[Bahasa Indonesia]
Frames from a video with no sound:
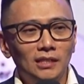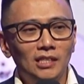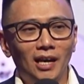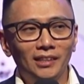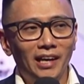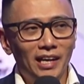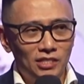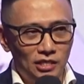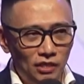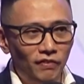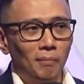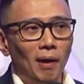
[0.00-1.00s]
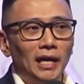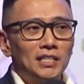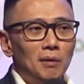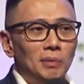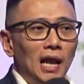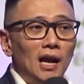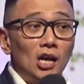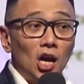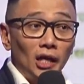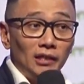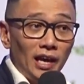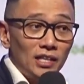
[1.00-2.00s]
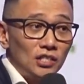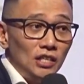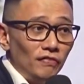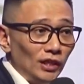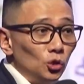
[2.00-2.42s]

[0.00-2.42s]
God has given. Makanya saya bilang God has given.